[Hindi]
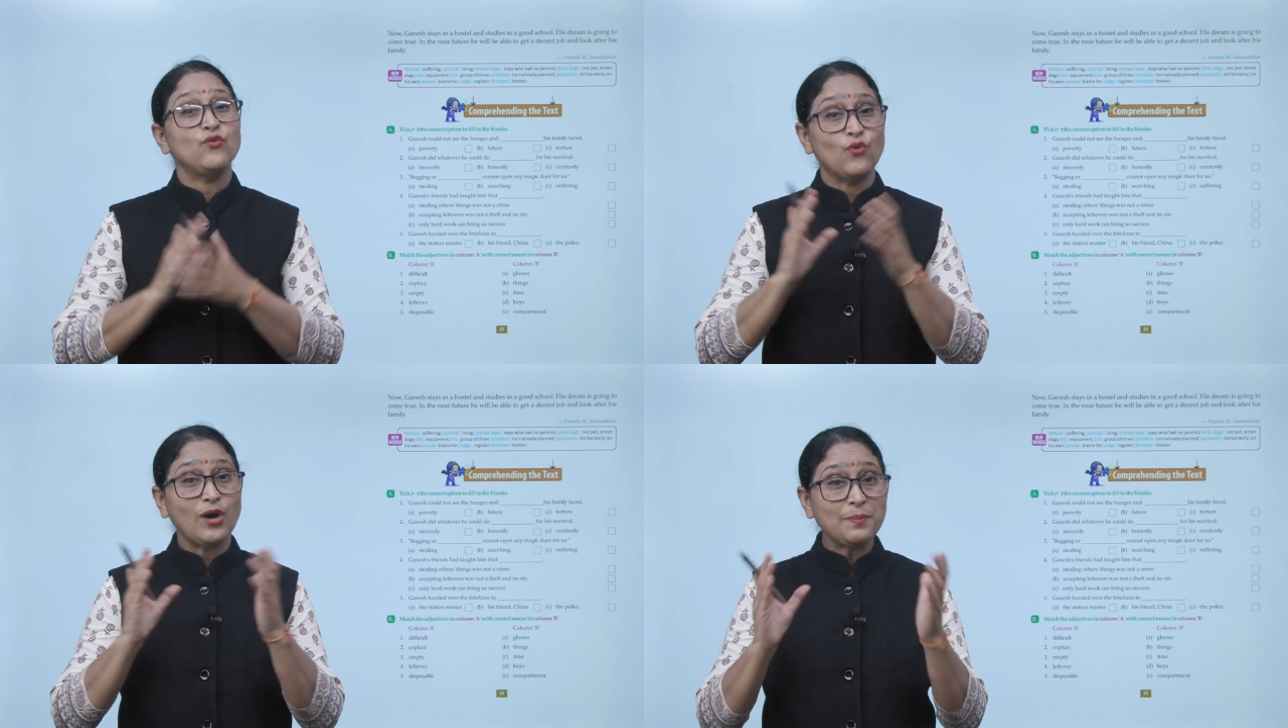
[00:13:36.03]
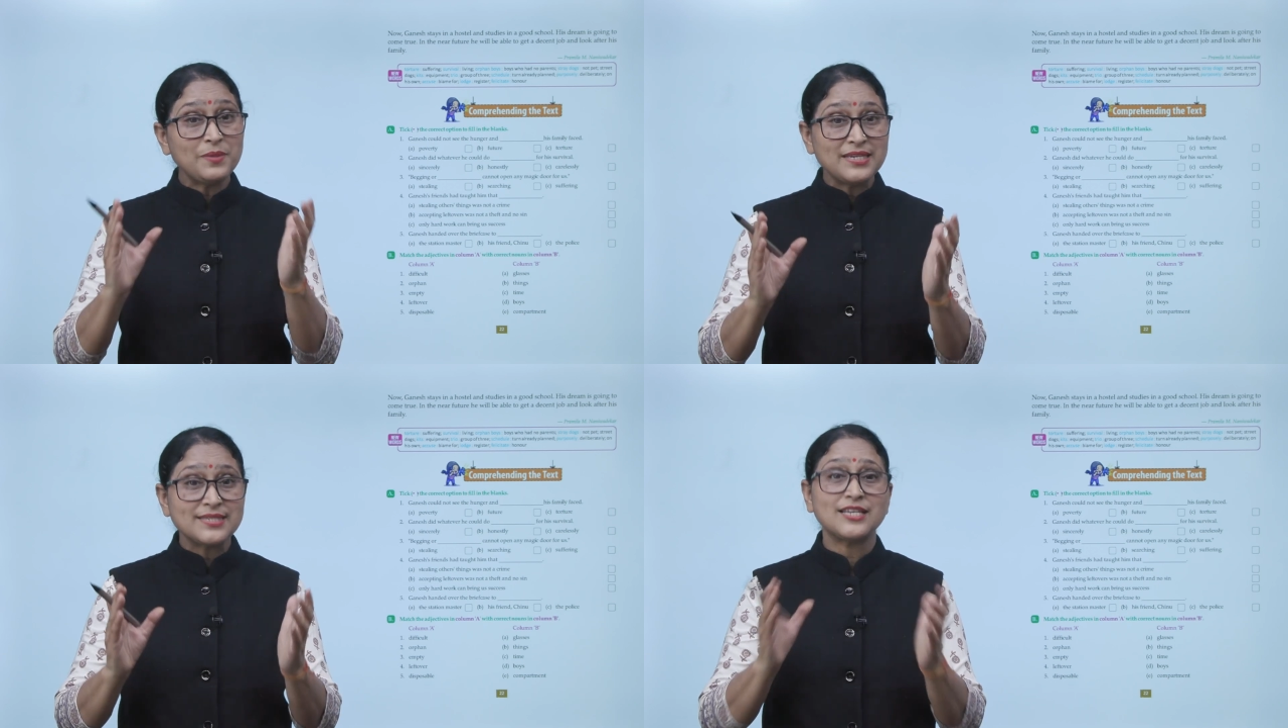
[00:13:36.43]
वो
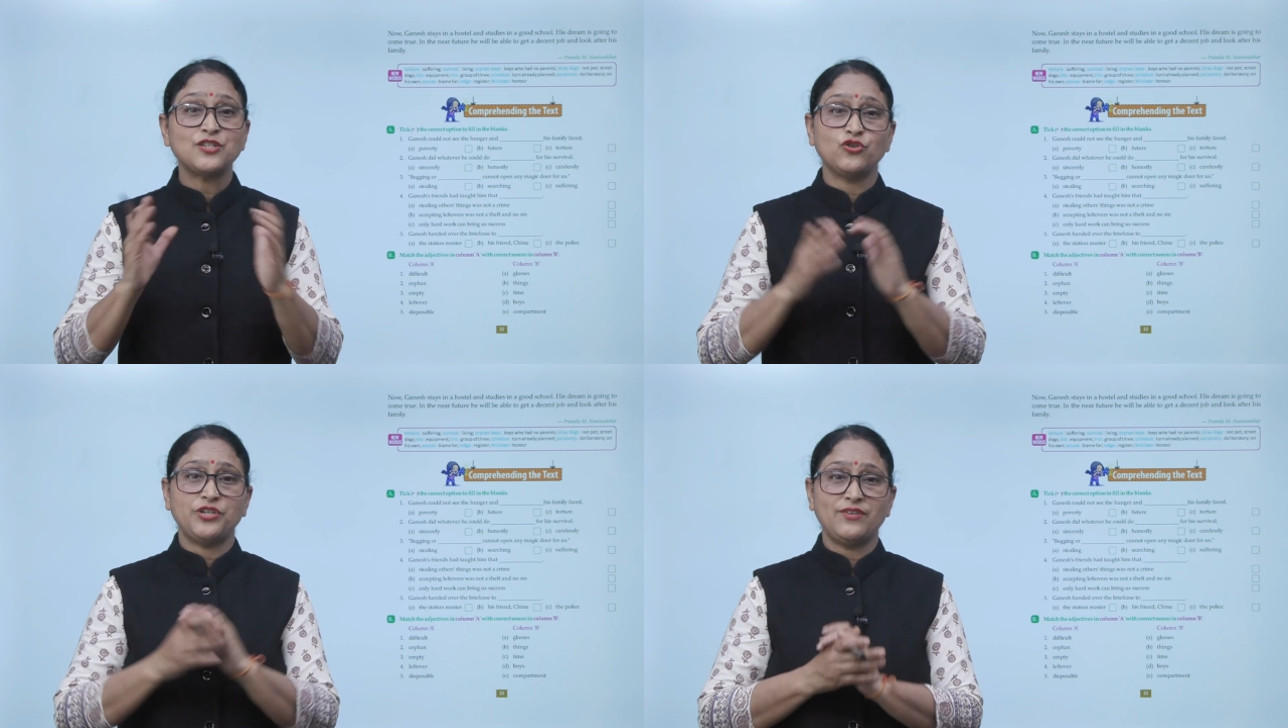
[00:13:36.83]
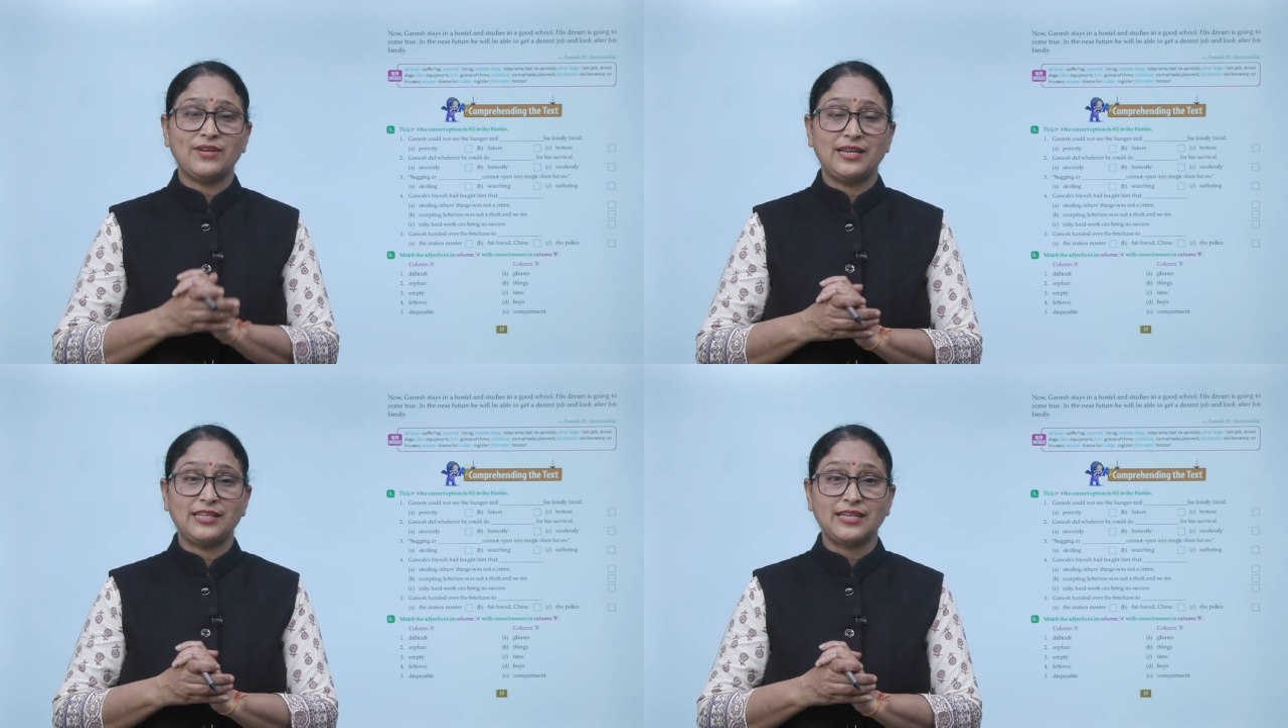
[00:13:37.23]
अब सच होने
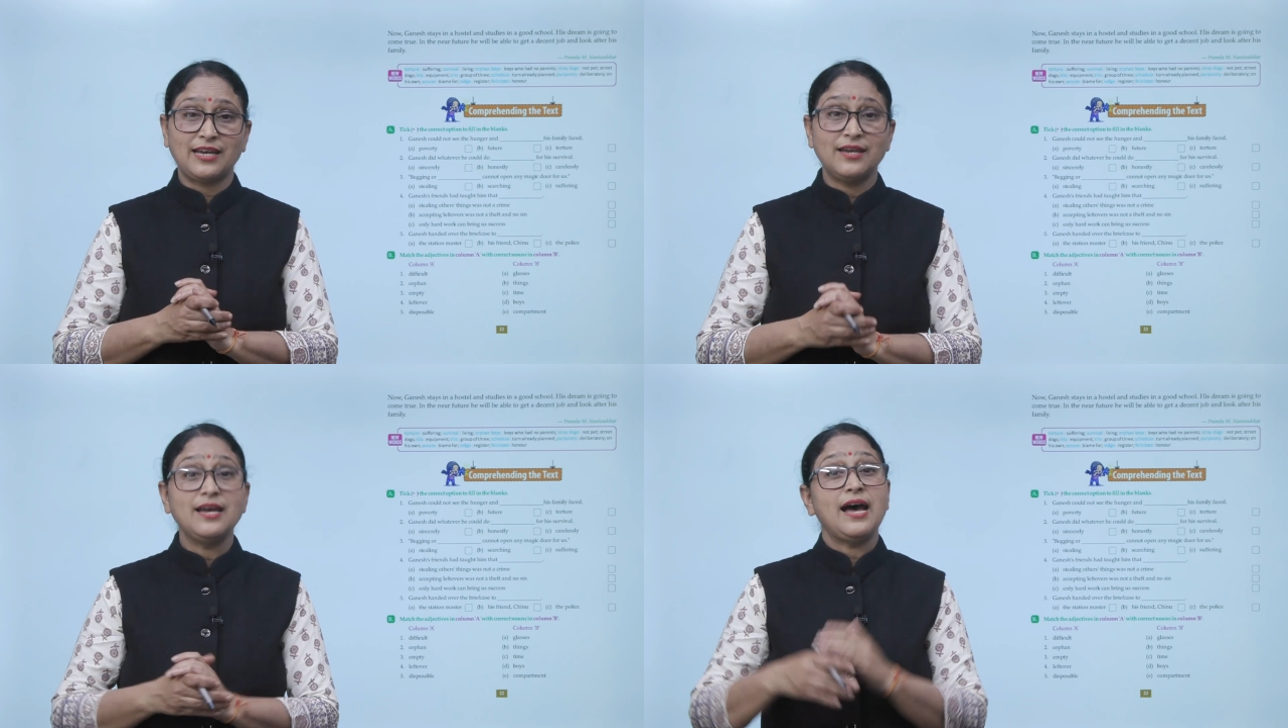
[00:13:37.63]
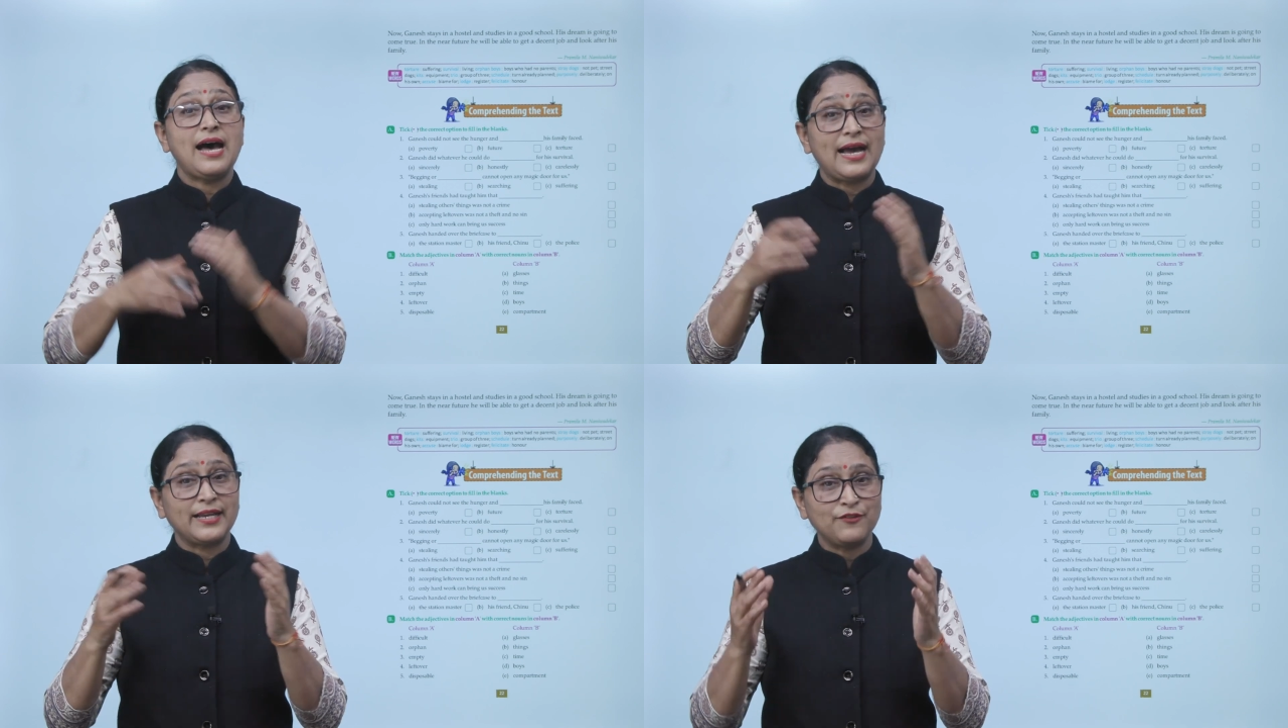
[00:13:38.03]
वाला था
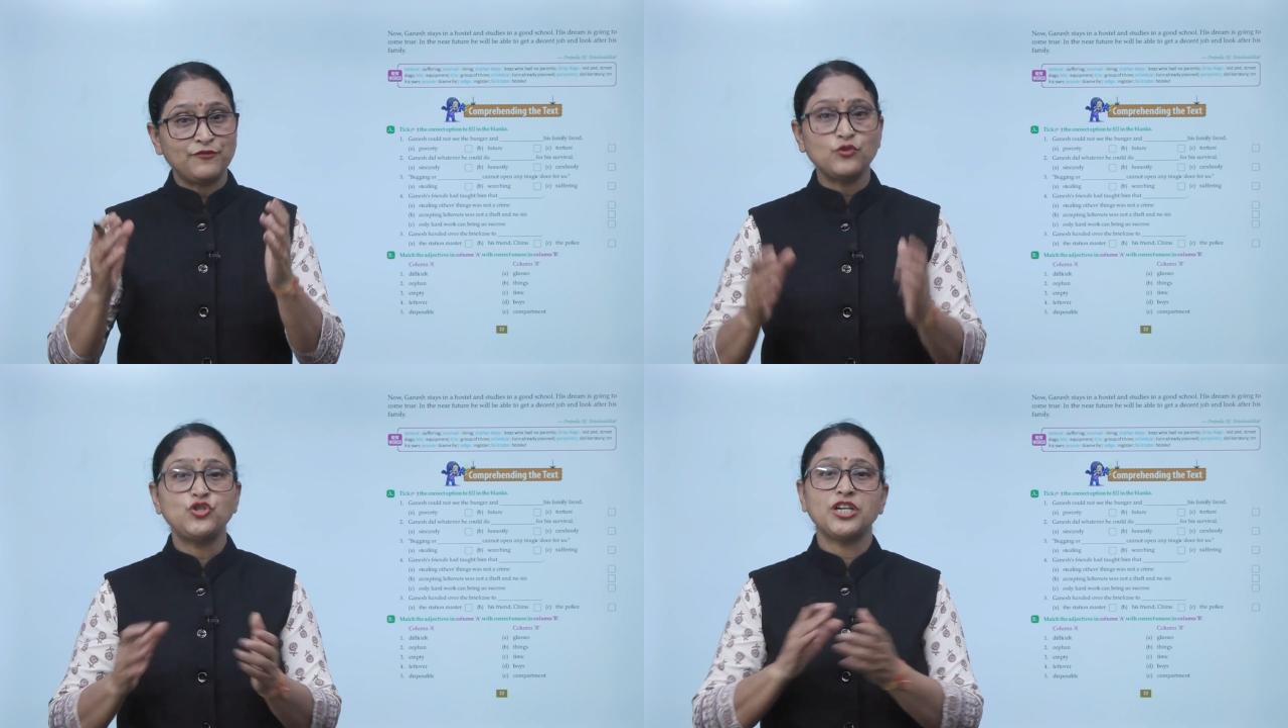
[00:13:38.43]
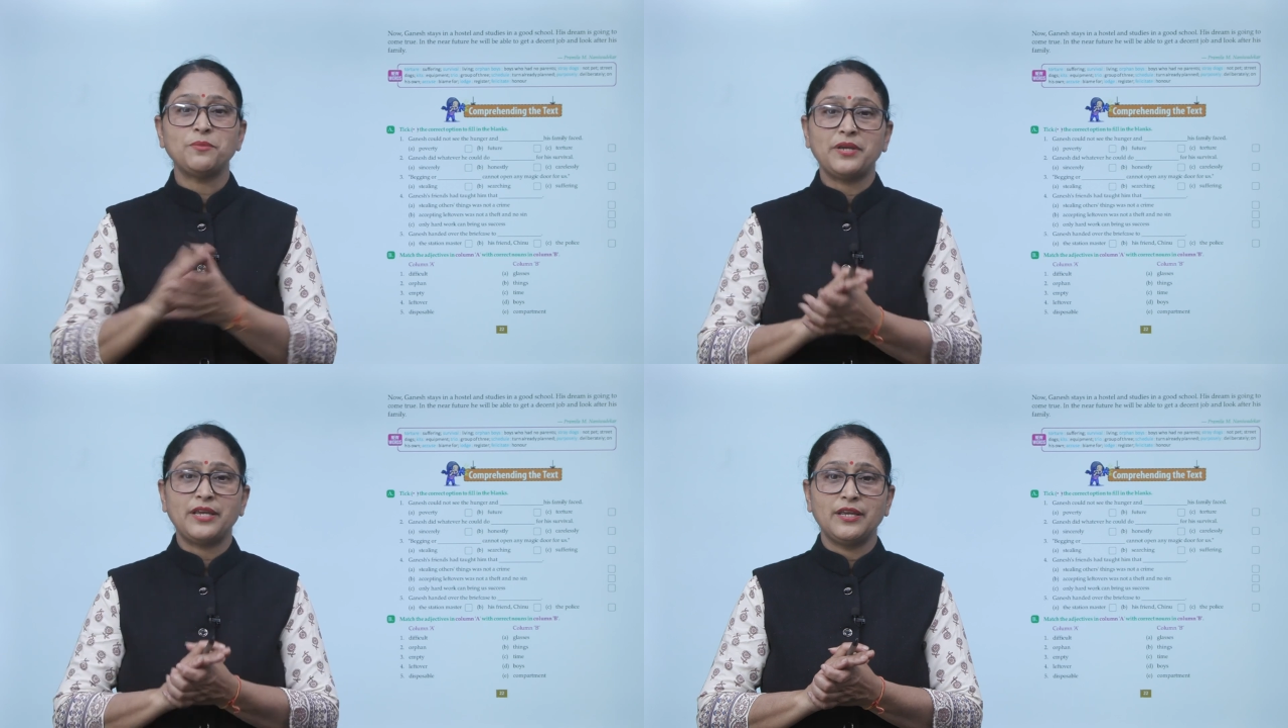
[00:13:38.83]
आगे
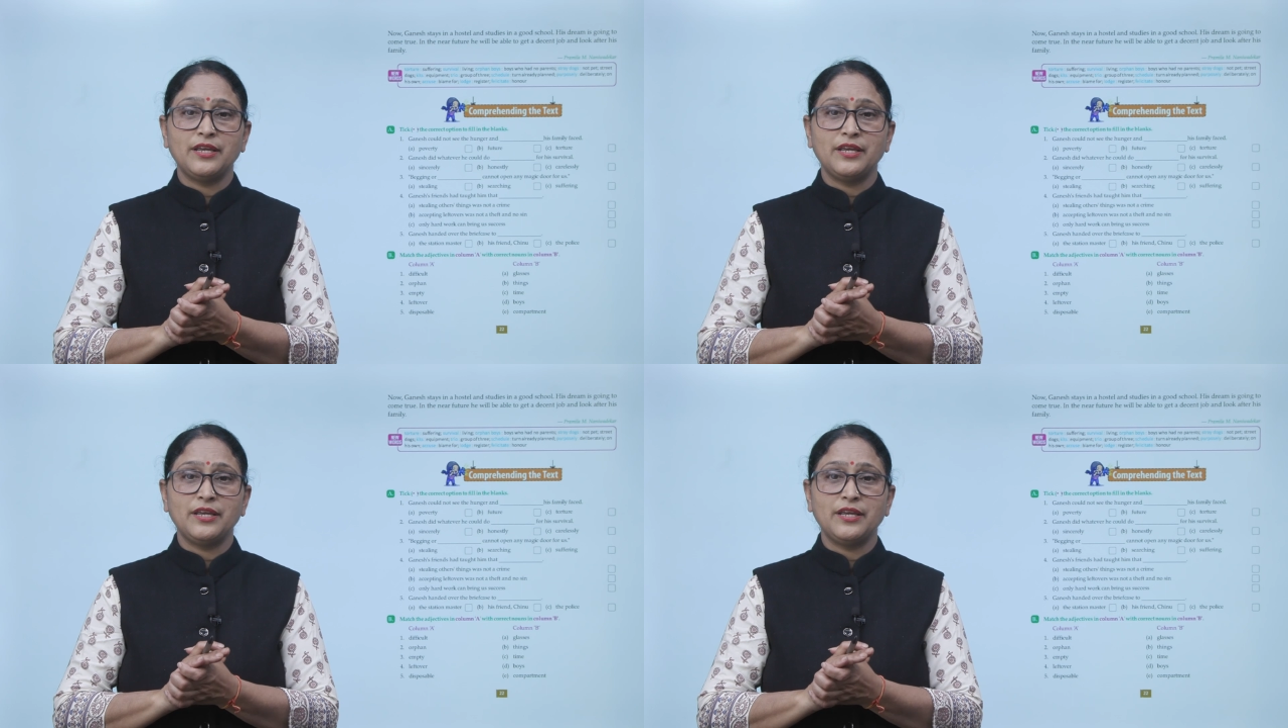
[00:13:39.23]
फ्यूचर में